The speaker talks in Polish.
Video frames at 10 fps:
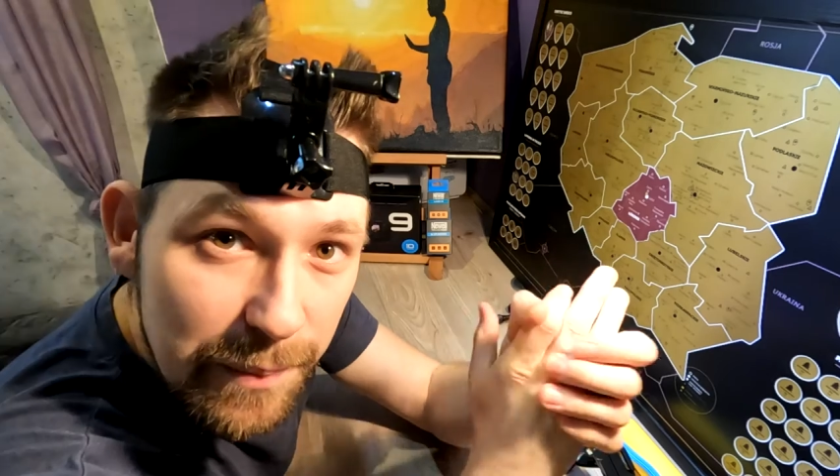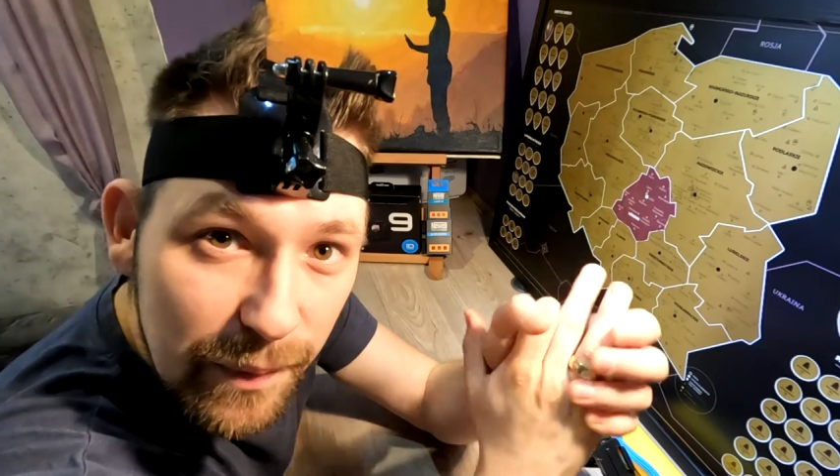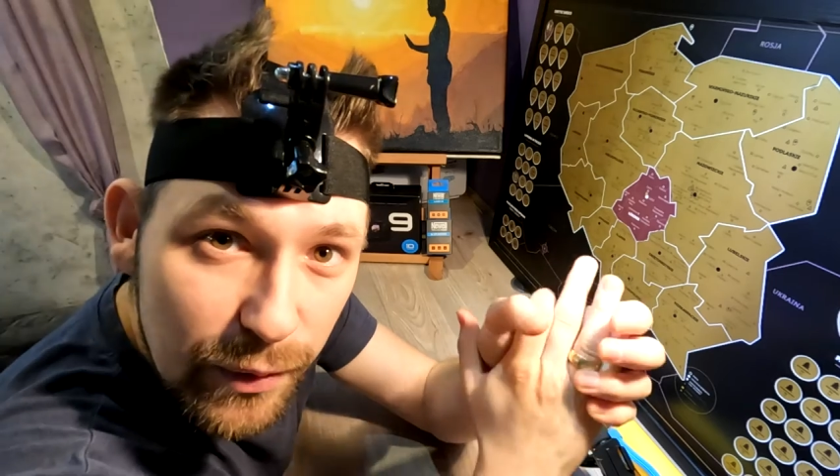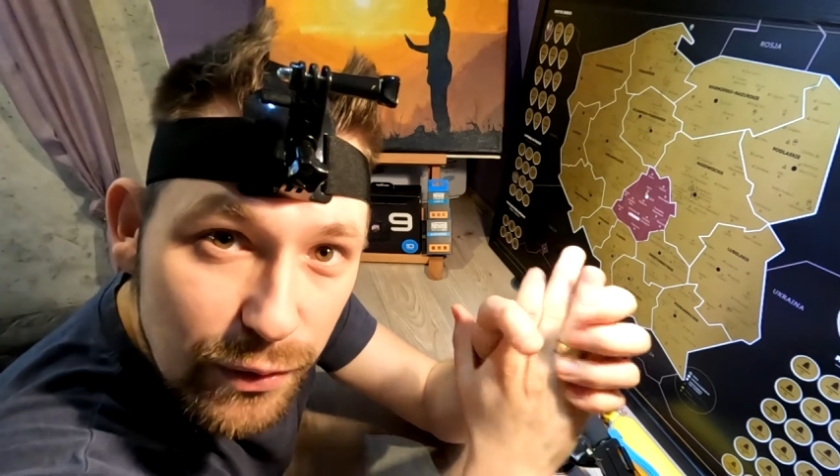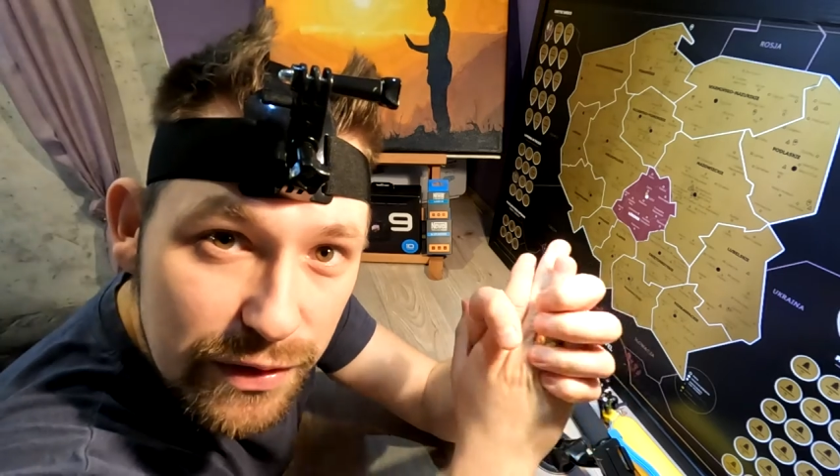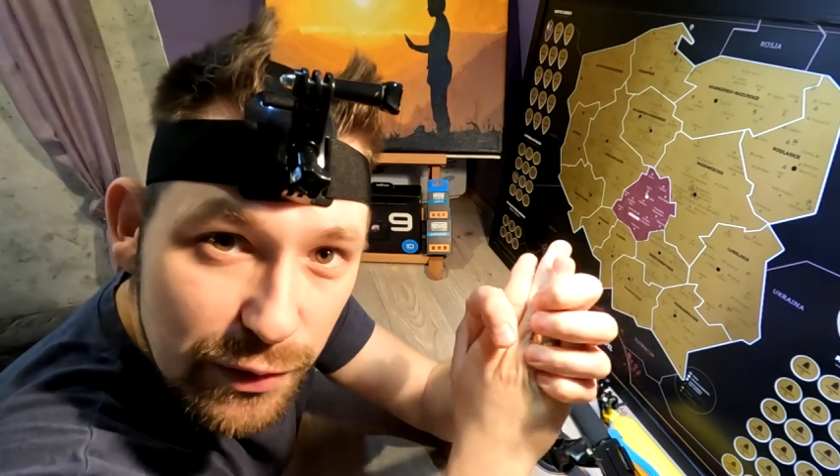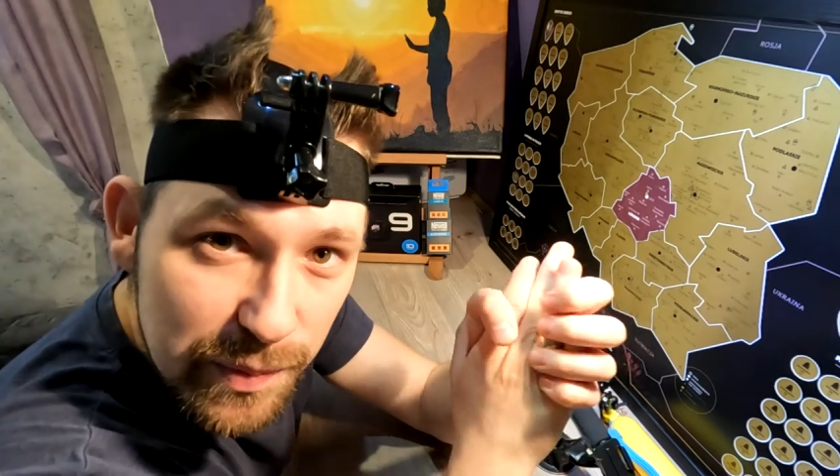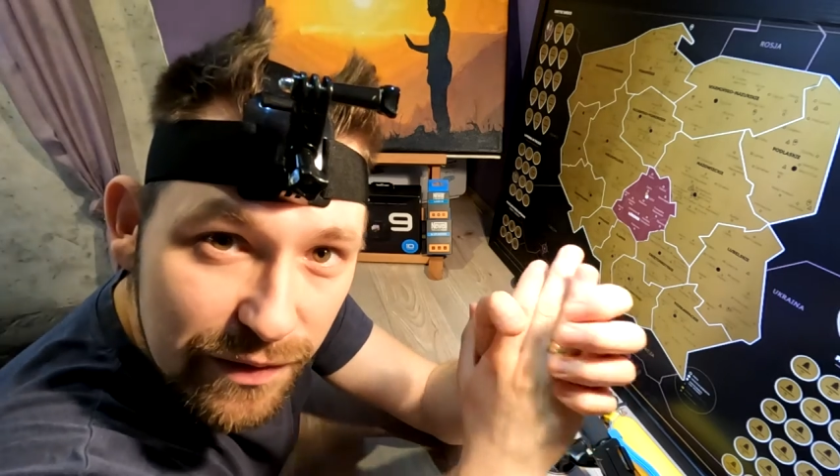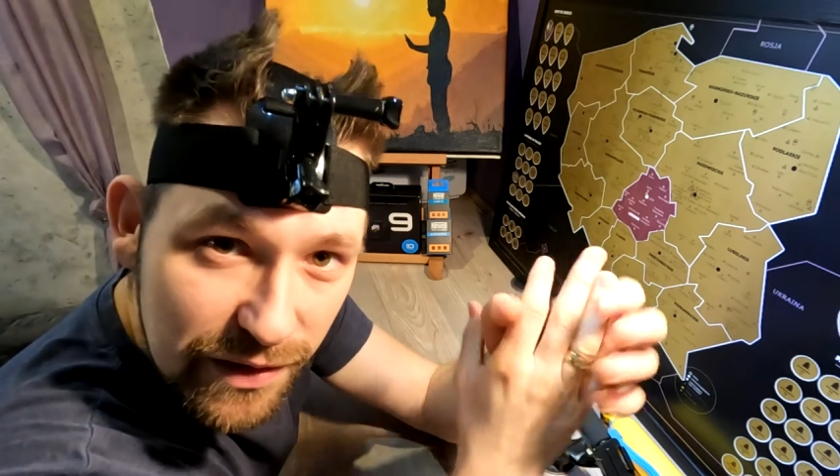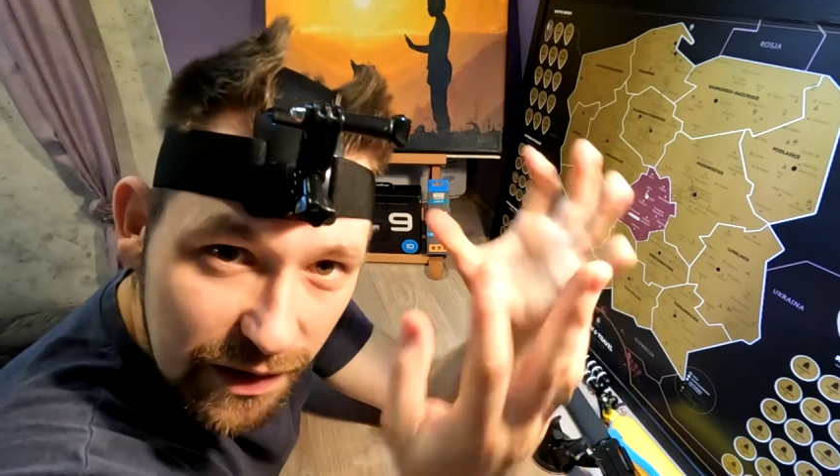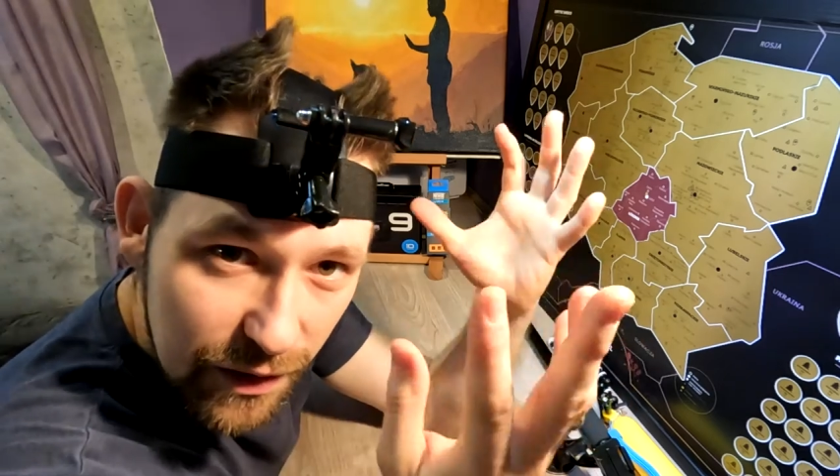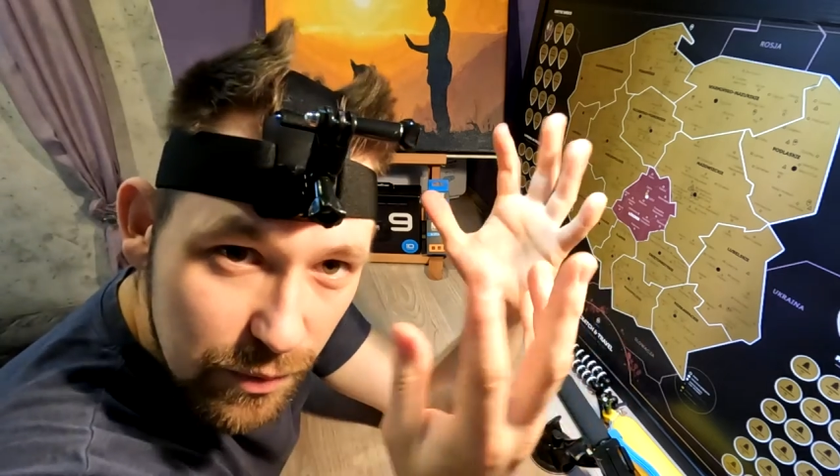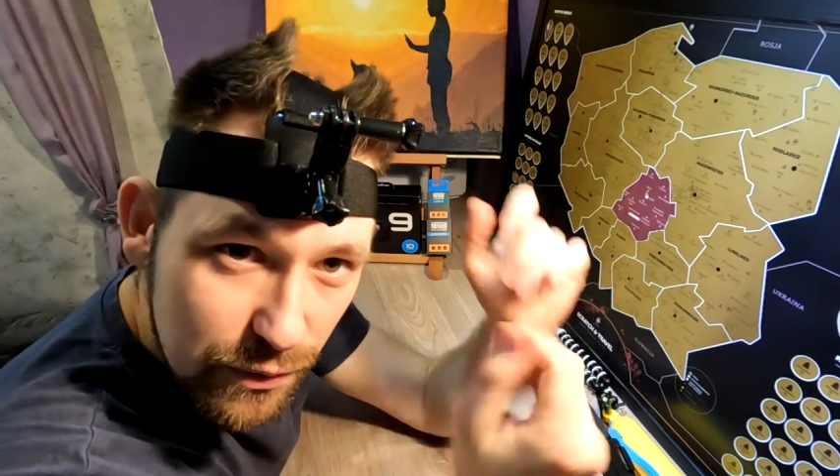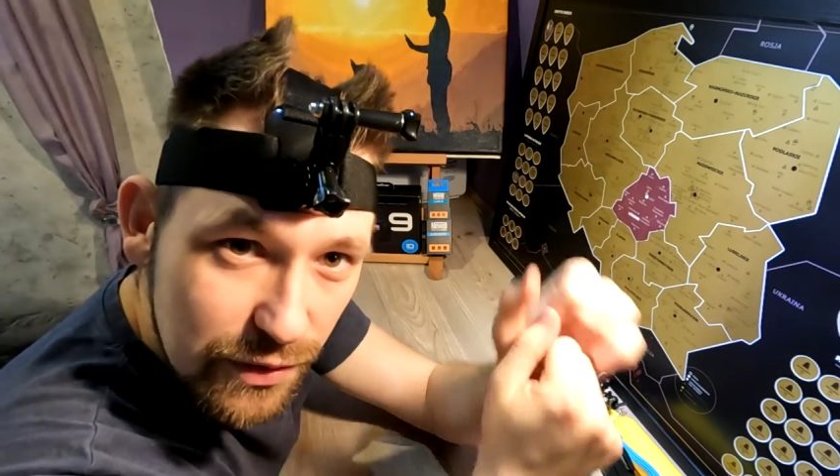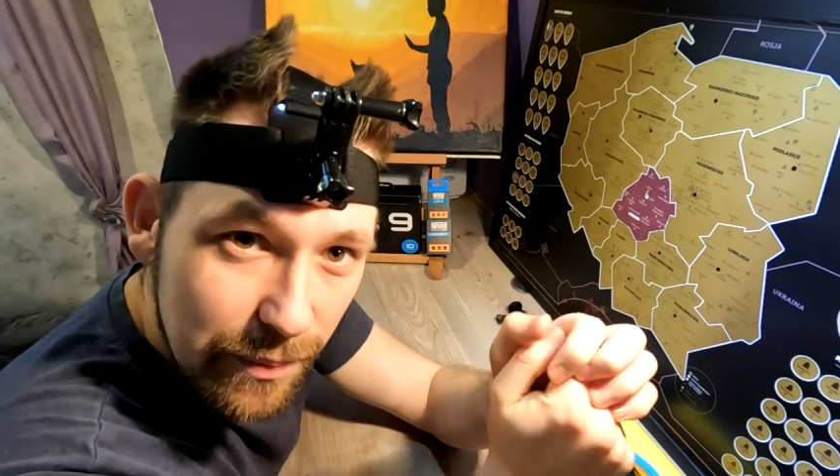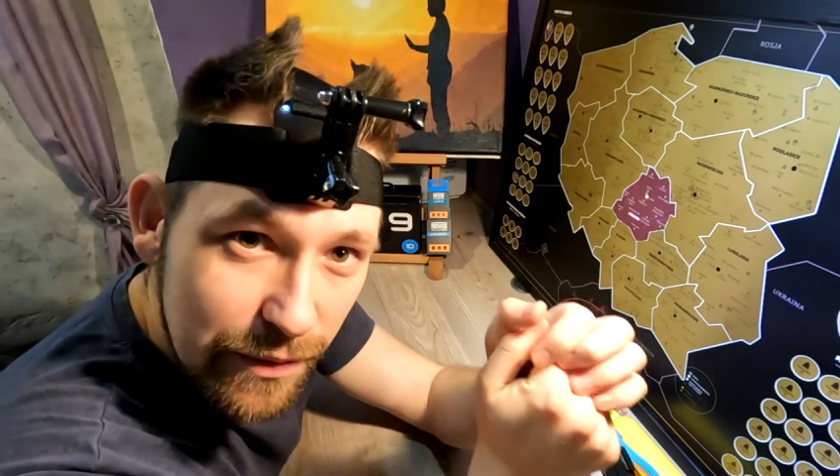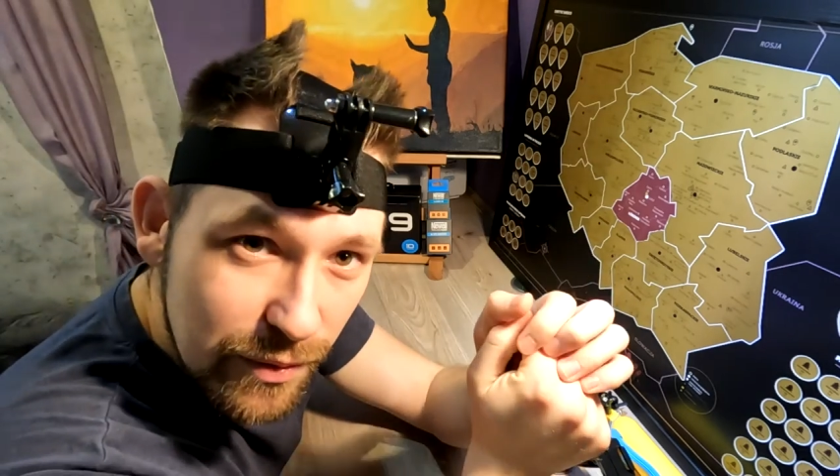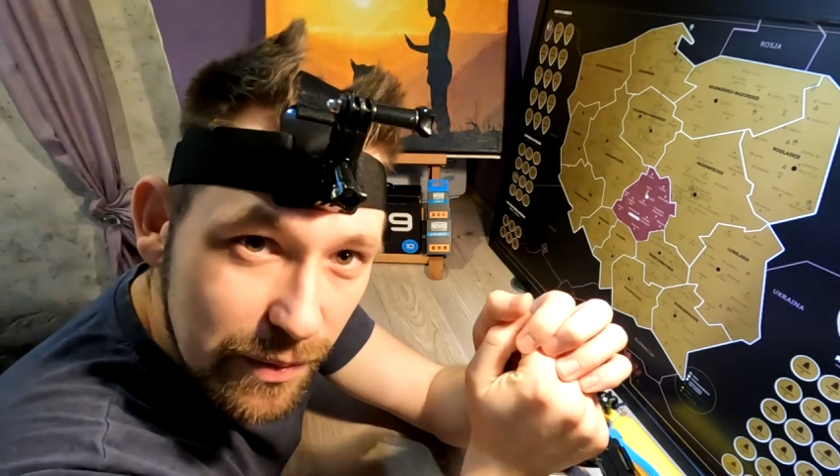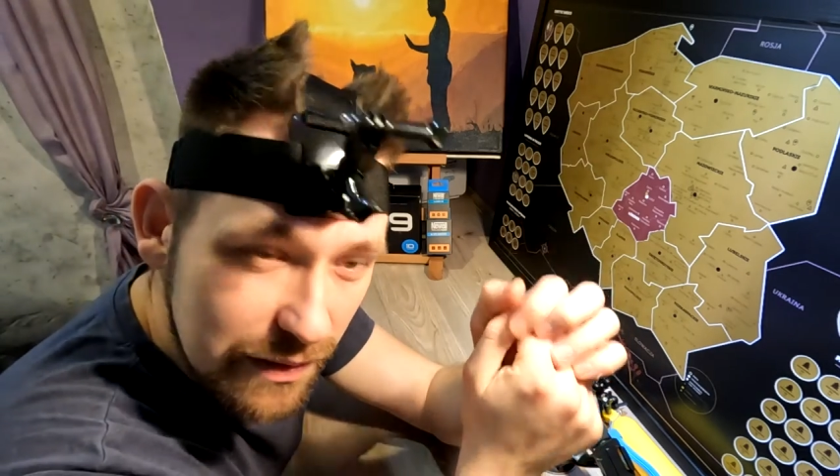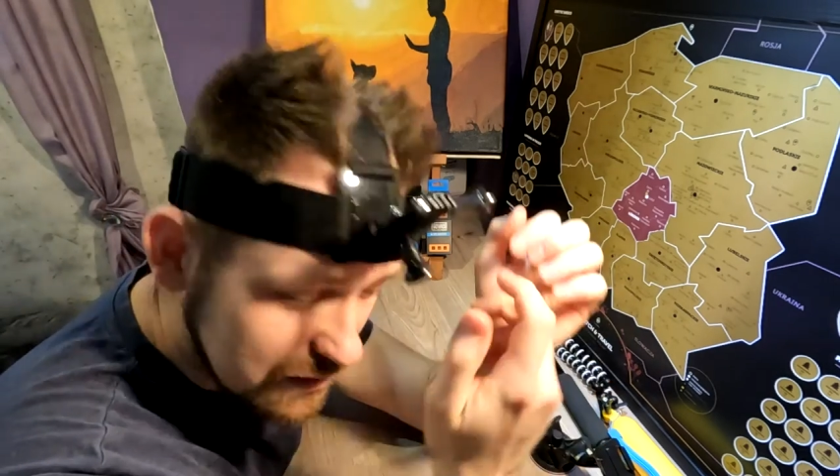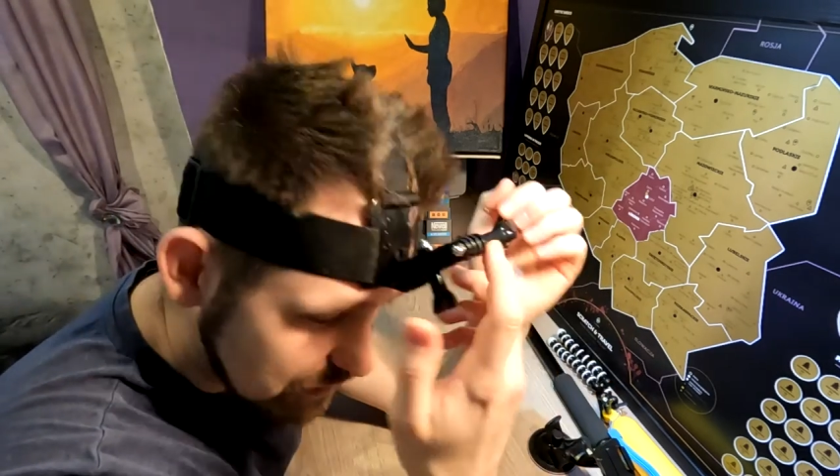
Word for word: tam różne usprawnienia robił, to na pewno będę z